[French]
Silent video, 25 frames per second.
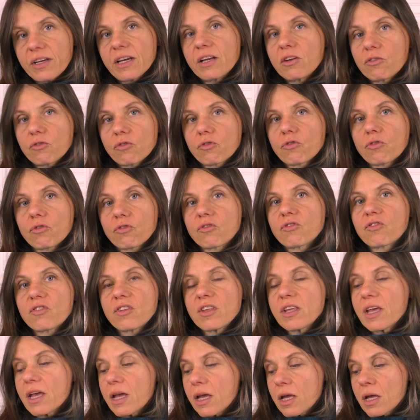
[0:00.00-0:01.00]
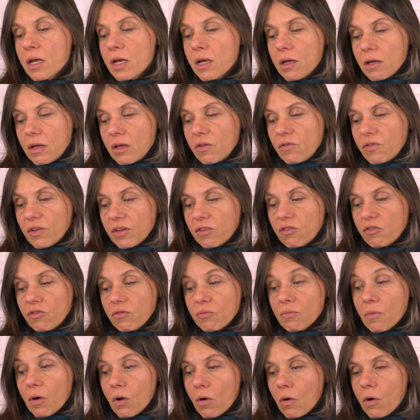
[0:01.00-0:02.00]
quelque chose qui est
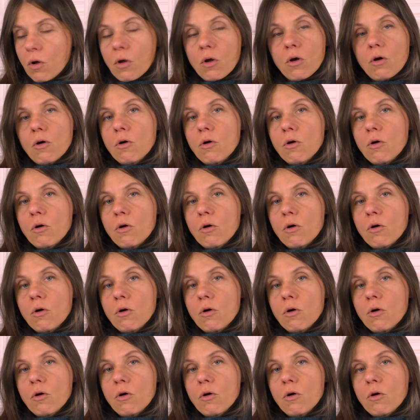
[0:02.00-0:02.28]
effectivement